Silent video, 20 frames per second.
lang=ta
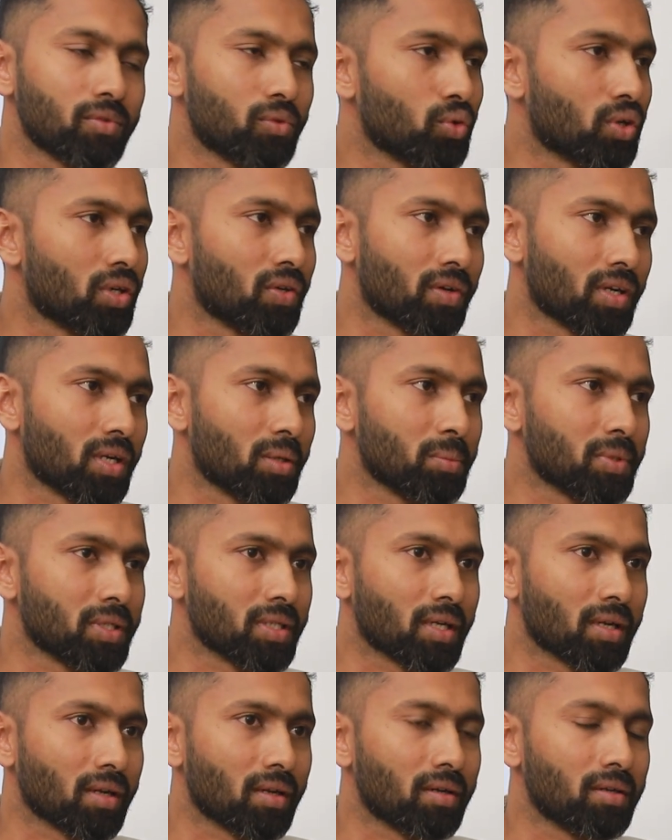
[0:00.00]
தூக்கம் வராமல்
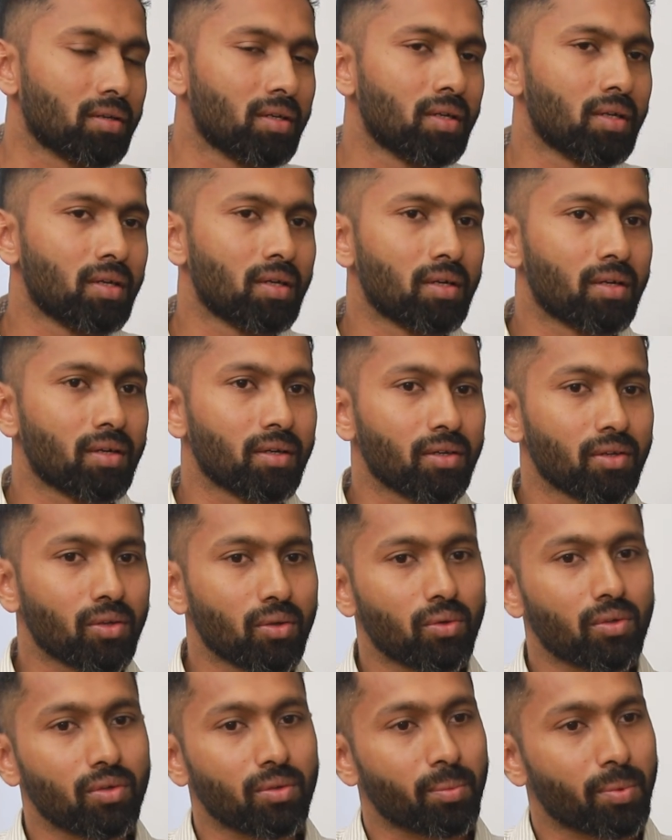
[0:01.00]
இருக்கலாம்
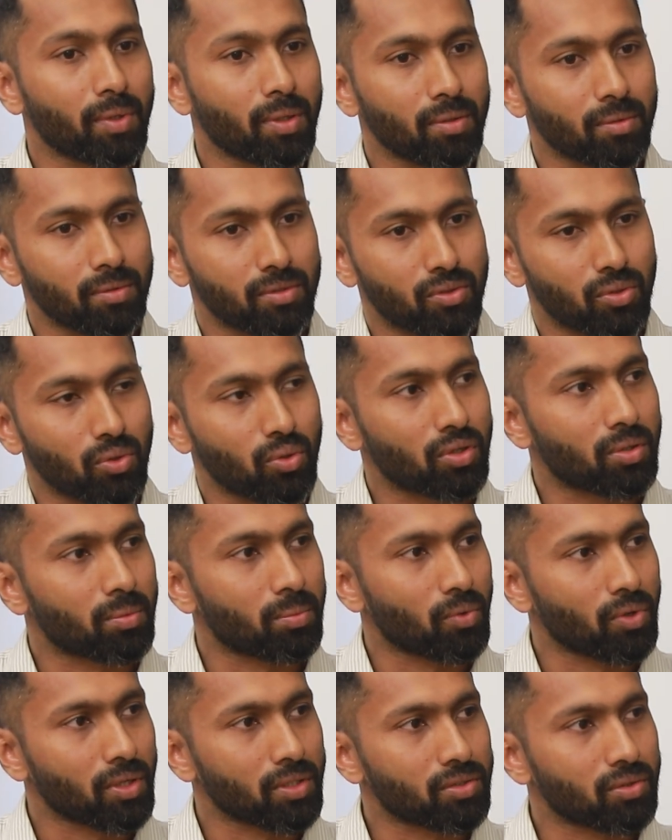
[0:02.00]
இன்னொரு பிள்ளை ஸ்ட்ரோக்
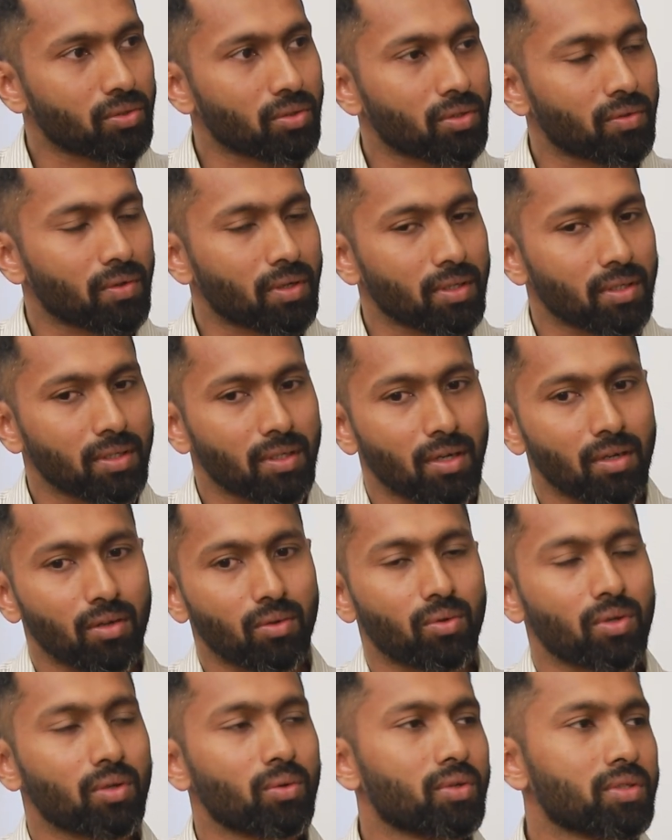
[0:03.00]
மூளை ஸ்ட்ரோக் வர்றதுனால
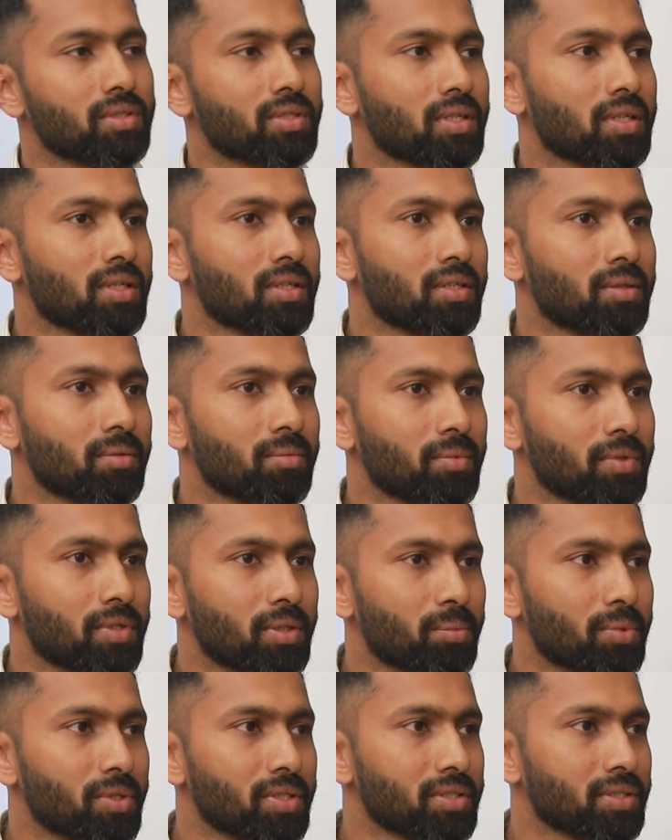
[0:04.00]
கூட ஒரு சில
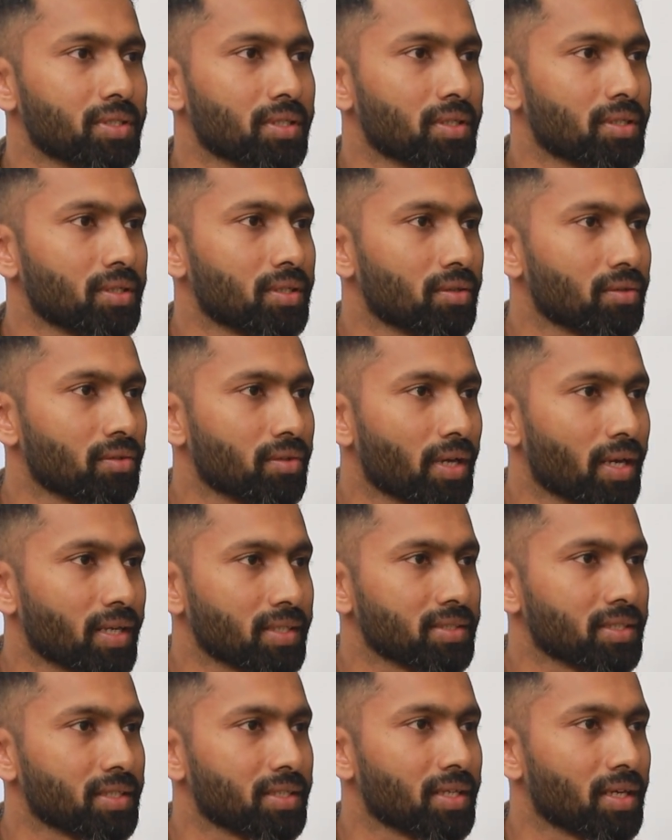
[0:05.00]
டிப்ரெஷன் ஒரு
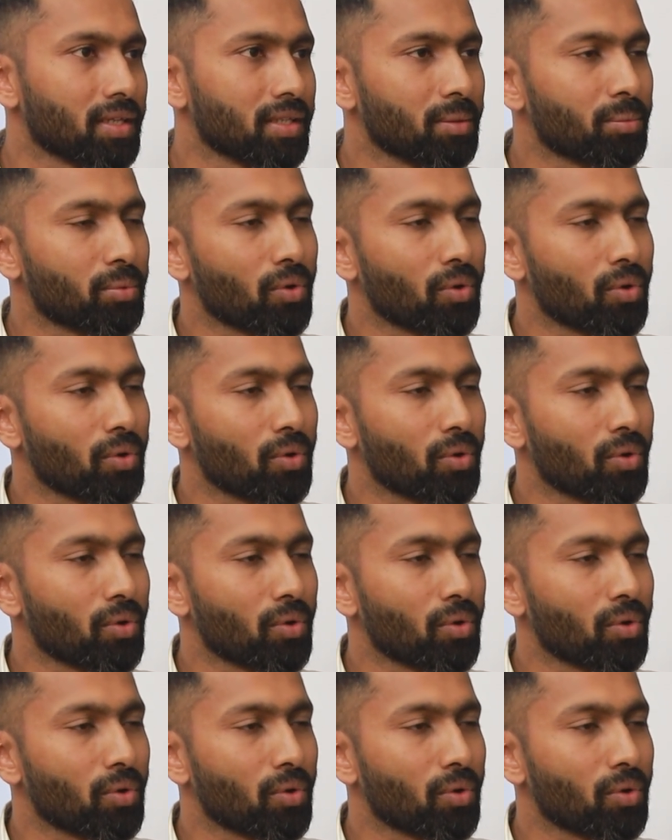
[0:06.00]
ஆங்ஸைட்டி அந்த